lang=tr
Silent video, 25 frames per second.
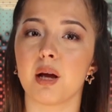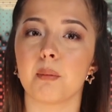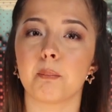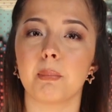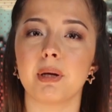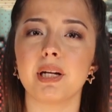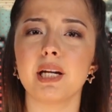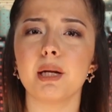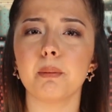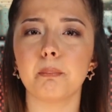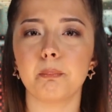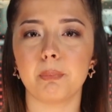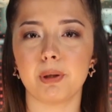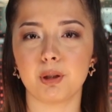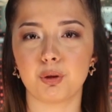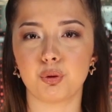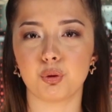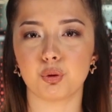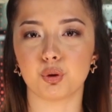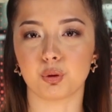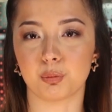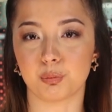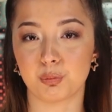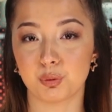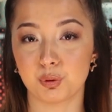Ben hep
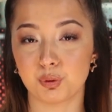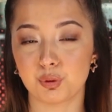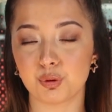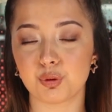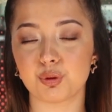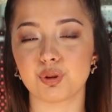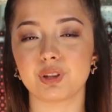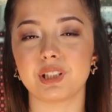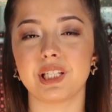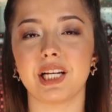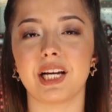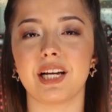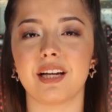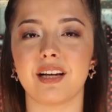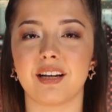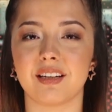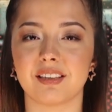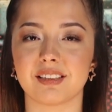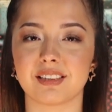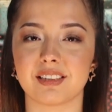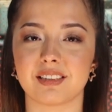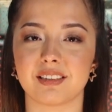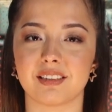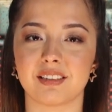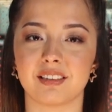betonum. Sus diye
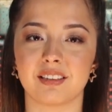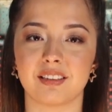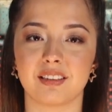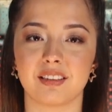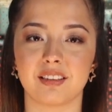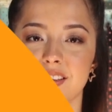yazdı.